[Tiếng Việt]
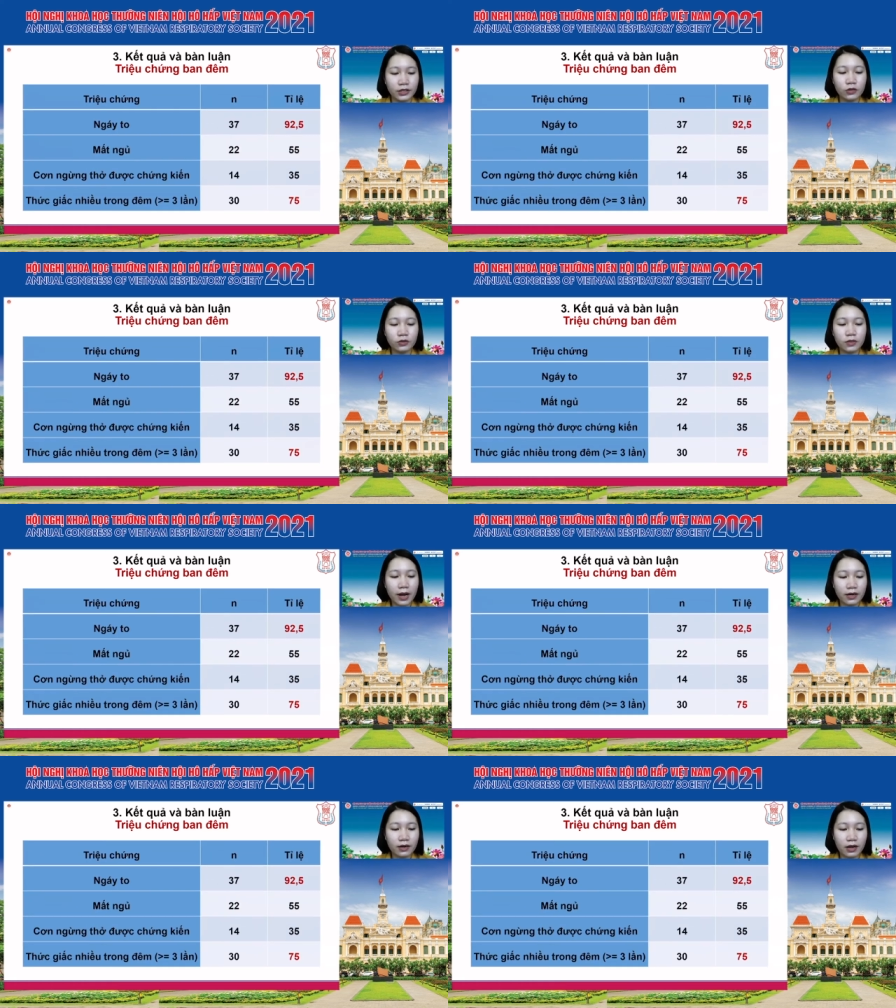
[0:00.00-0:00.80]
Triệu chứng
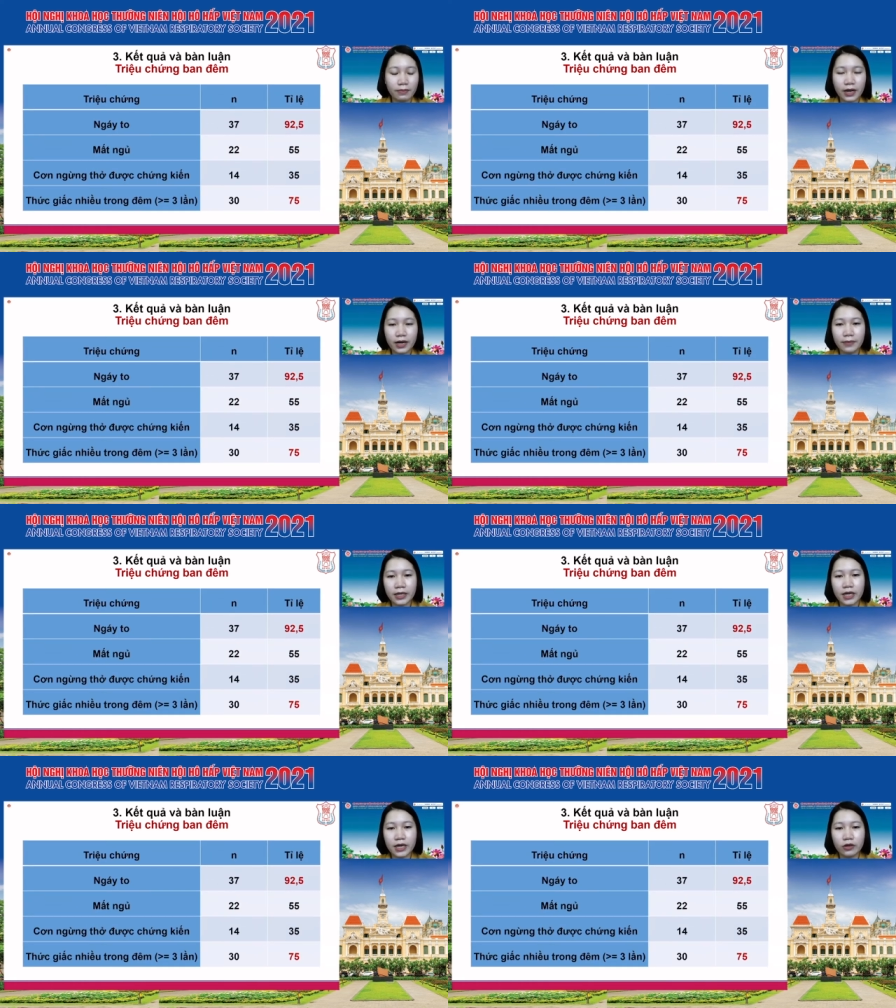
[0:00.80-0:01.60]
ban à, ban đêm
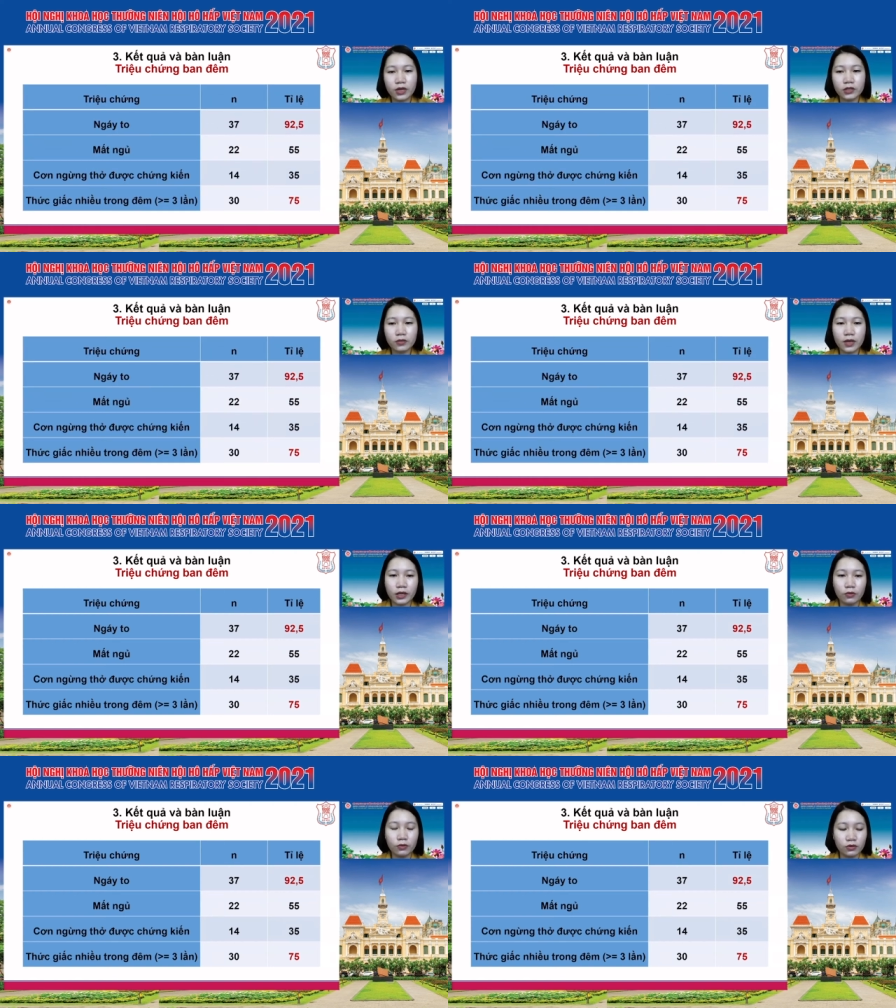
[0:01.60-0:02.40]
ghi nhận nhiều nhất trong nghiên
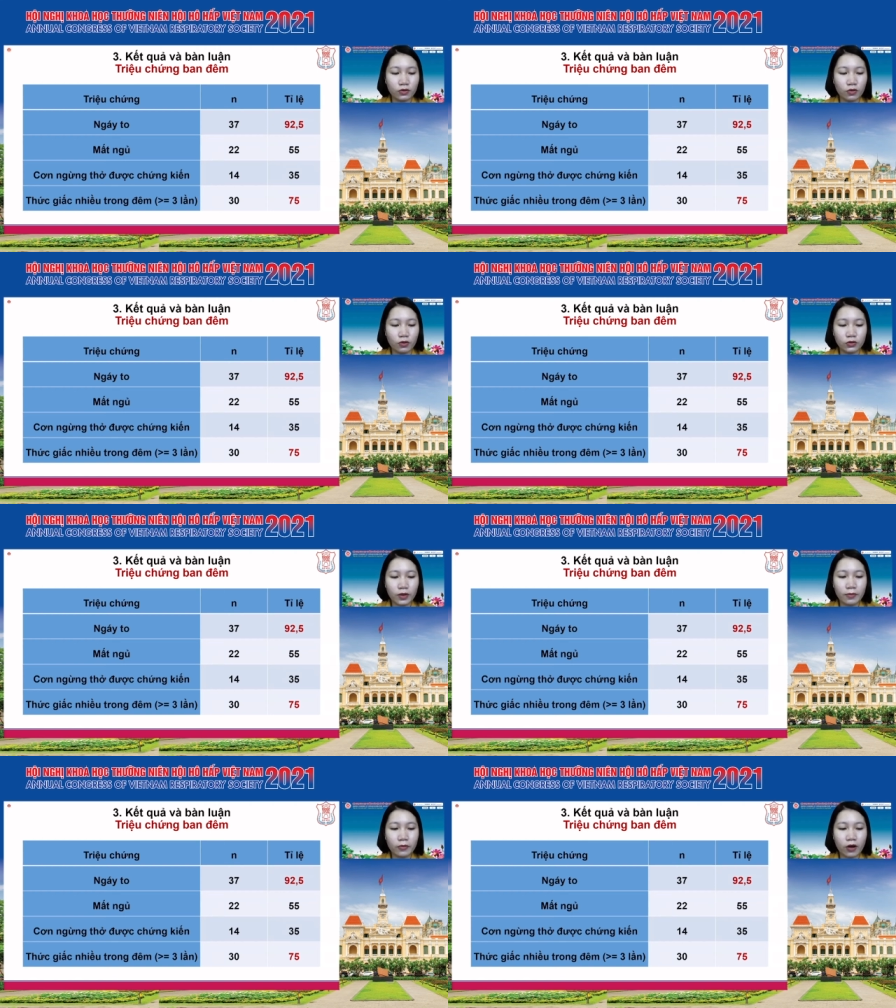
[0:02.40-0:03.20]
cứu của chúng
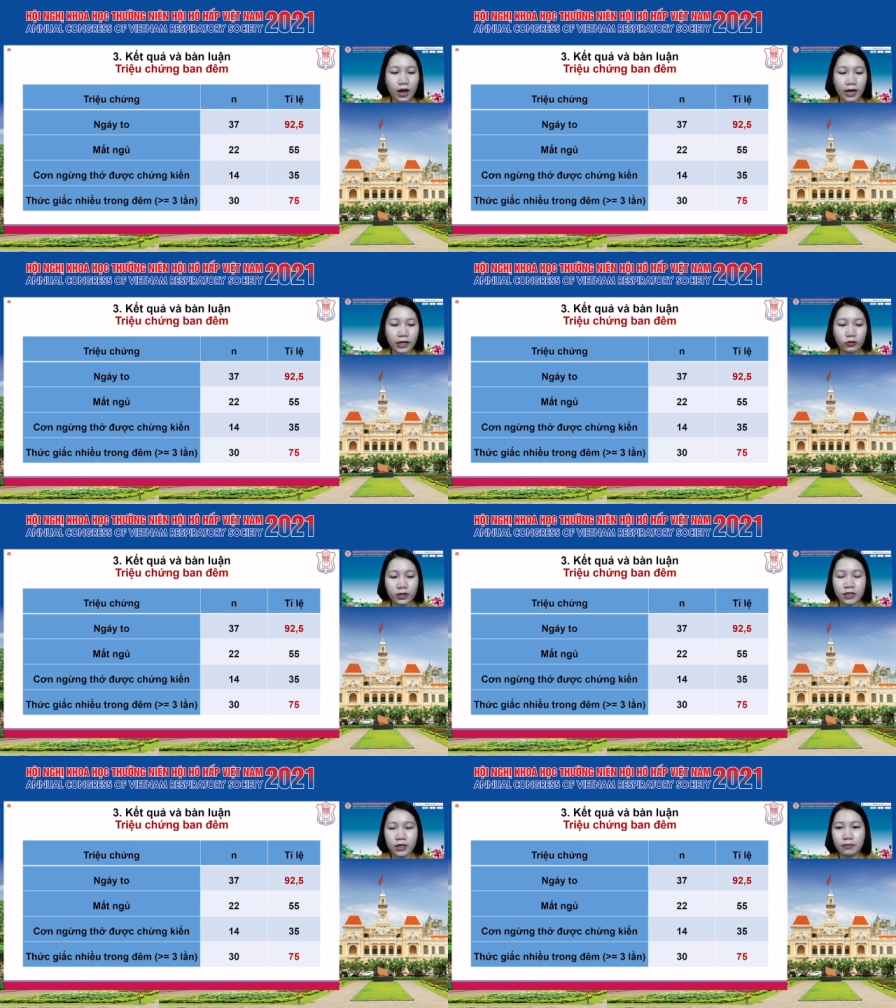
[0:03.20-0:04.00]
em đó là ngáy to
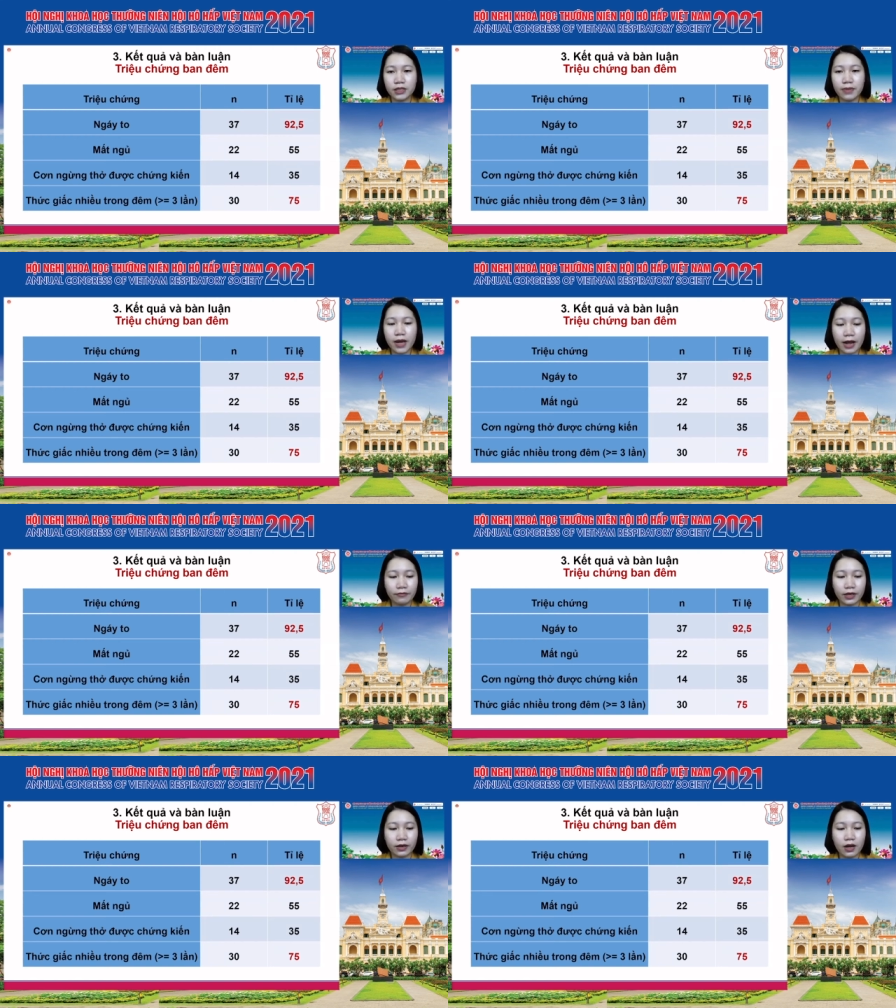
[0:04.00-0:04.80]
chiếm
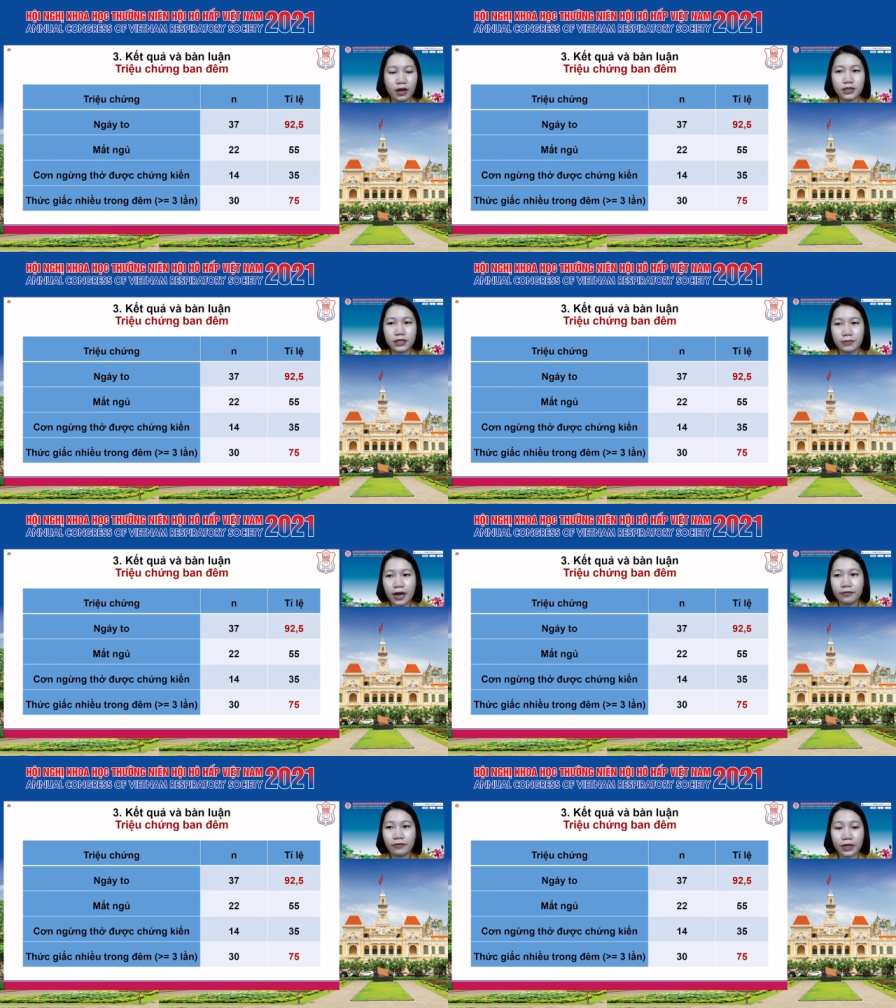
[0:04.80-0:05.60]

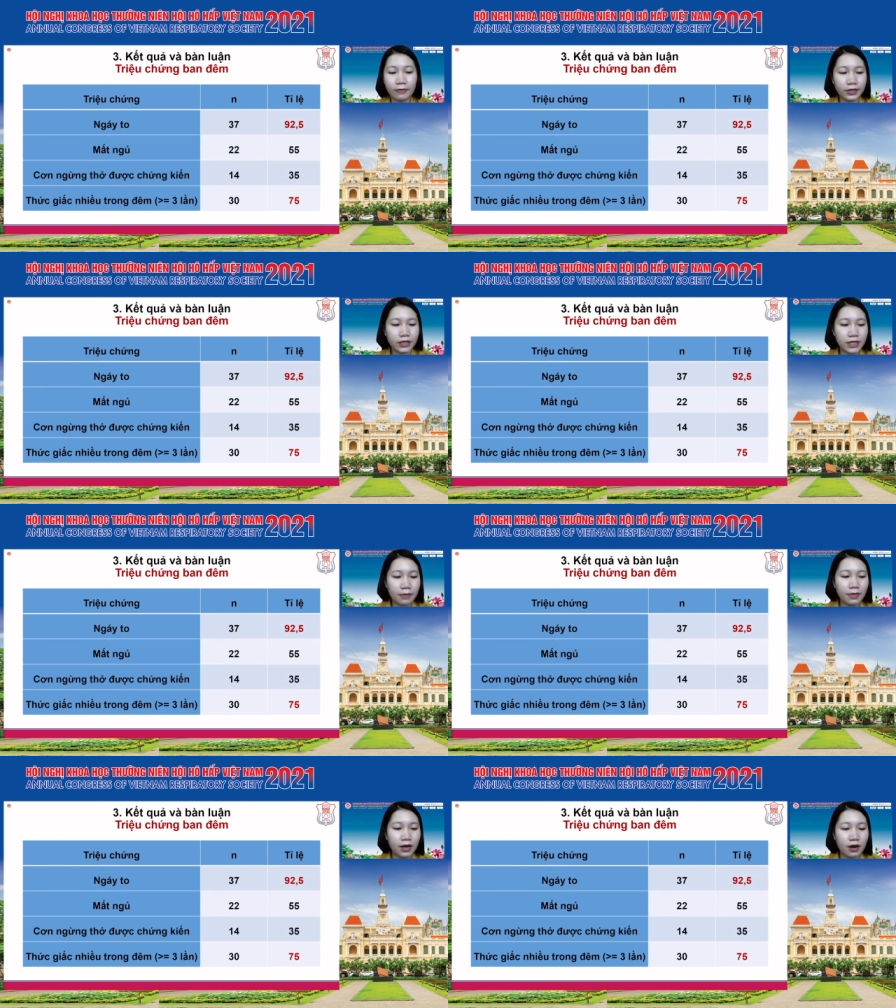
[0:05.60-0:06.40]
92,92,5%, à,